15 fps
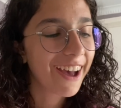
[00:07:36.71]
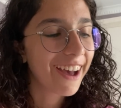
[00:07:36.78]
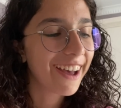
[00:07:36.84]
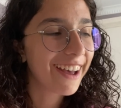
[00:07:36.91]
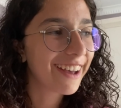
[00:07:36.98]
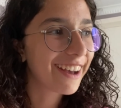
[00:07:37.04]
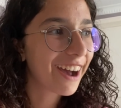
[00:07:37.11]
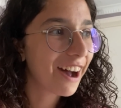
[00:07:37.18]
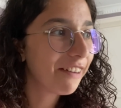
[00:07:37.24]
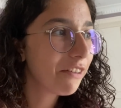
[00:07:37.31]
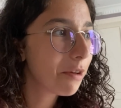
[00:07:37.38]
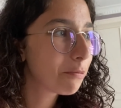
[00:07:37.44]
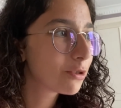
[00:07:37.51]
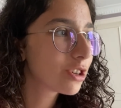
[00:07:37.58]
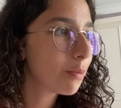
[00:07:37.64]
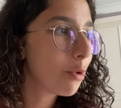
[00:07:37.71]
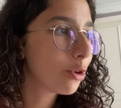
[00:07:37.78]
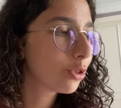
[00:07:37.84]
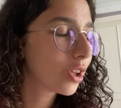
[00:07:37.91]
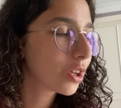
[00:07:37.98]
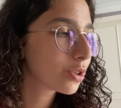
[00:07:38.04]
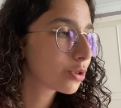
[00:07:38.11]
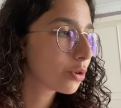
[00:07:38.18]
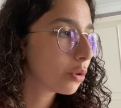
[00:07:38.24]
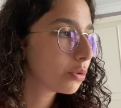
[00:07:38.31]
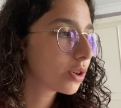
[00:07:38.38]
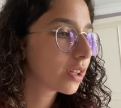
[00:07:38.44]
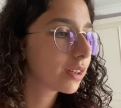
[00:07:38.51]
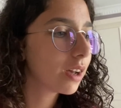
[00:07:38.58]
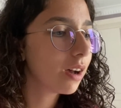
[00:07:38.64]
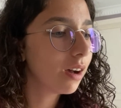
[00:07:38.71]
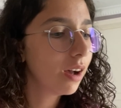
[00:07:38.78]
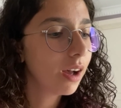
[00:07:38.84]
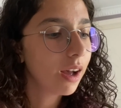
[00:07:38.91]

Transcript: E, kahve yapacağım. Ondan sonra da